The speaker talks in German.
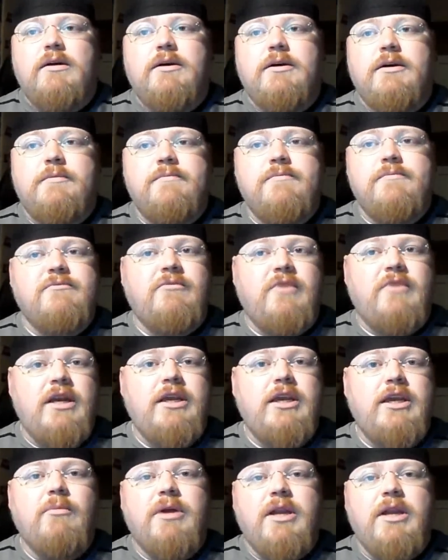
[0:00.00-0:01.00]
ähm,
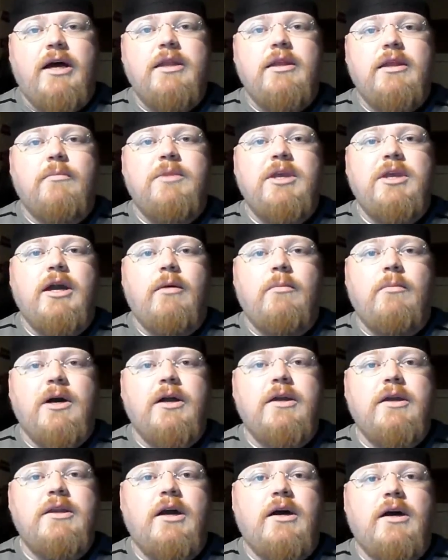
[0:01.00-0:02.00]
weil ich jemand anderem die
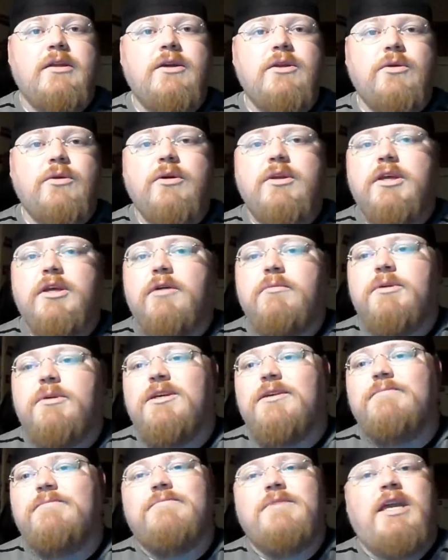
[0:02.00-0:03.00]
Kamera in die Hand gedrückt habe,
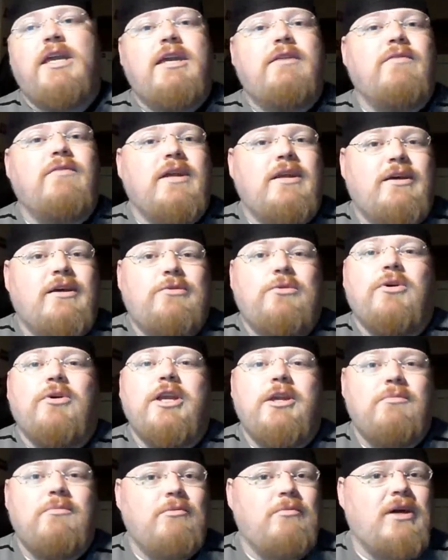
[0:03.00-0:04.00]
denn ich war
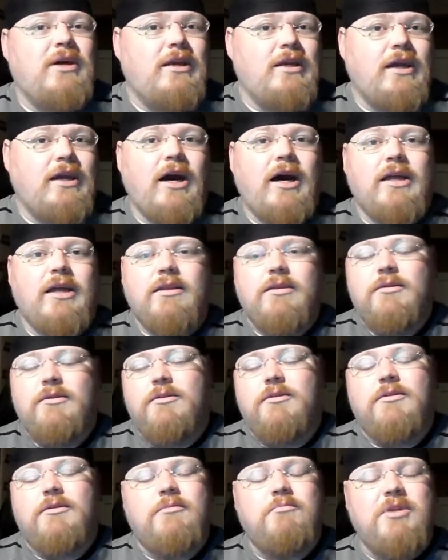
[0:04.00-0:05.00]
natürlich mit meinen
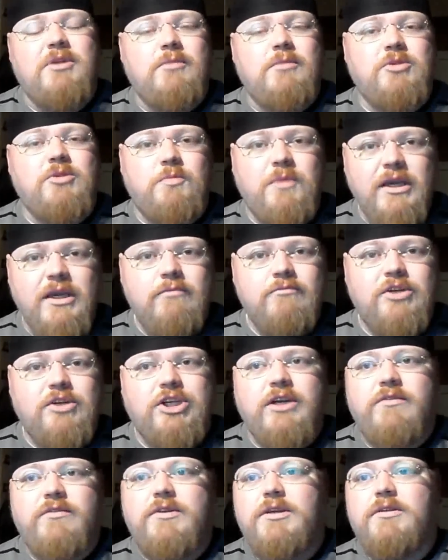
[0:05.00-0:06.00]
Karten und mit dem Spielen
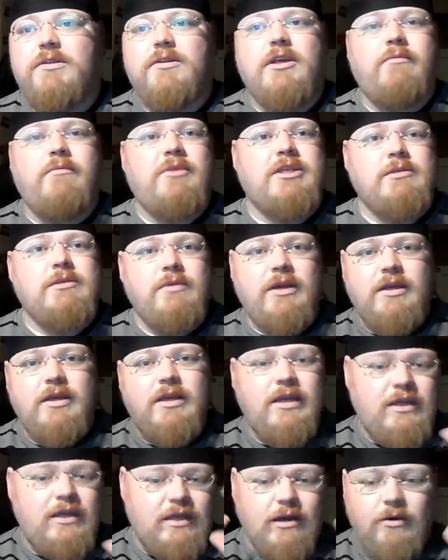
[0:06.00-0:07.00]
beschäftigt und habe deswegen
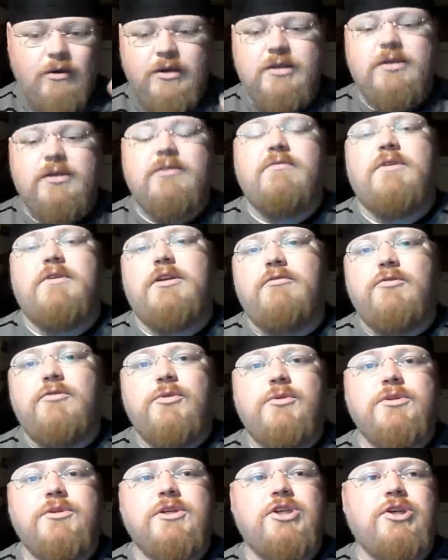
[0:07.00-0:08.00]
nicht dauernd irgendwelche
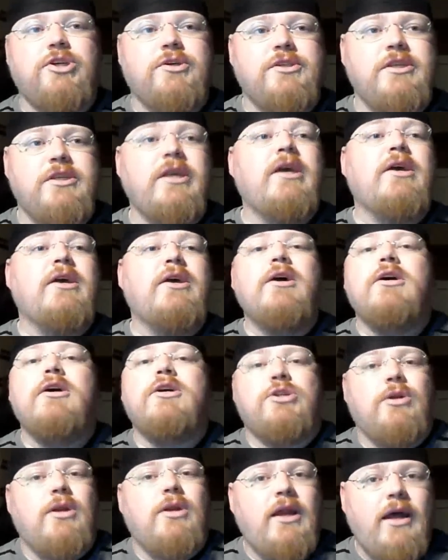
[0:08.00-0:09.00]
Fotos geschossen,
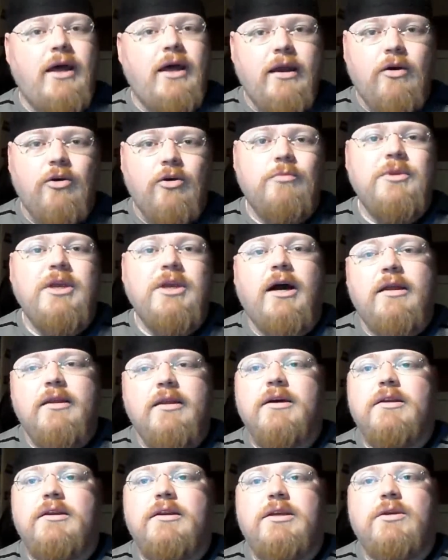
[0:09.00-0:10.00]
schon allein auch um die
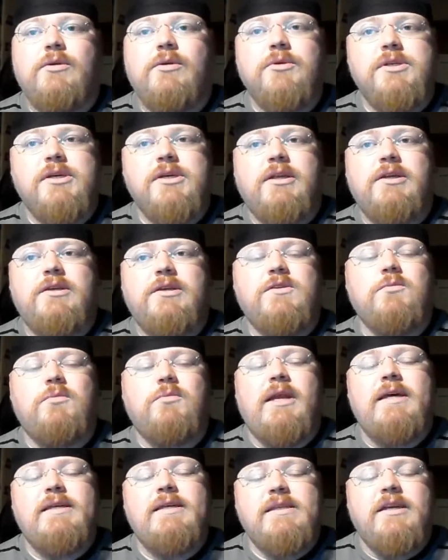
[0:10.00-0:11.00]
anderen nicht großartig zu
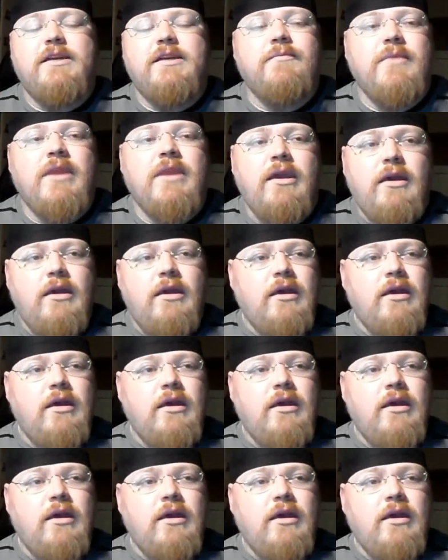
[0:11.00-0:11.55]
belästigen.